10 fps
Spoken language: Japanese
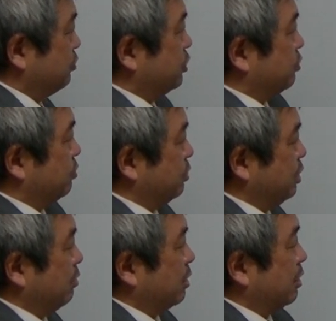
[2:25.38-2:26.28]
分子を2
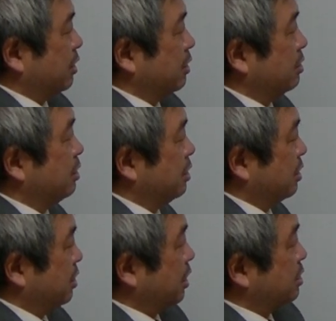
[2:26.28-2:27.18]
で割っただけなんで、
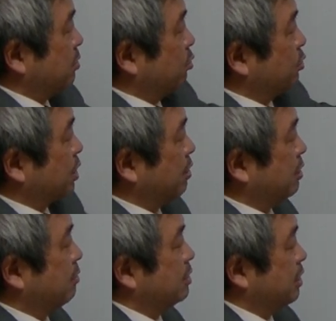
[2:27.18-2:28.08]
数はこれと変わっ
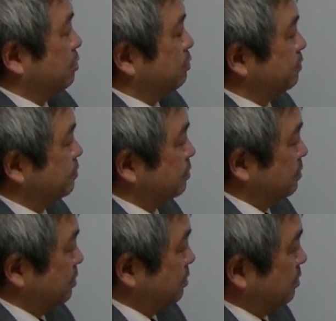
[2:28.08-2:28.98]
てませんと。
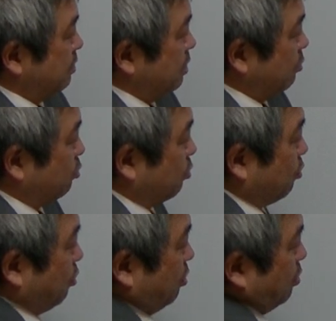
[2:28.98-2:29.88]
でもここ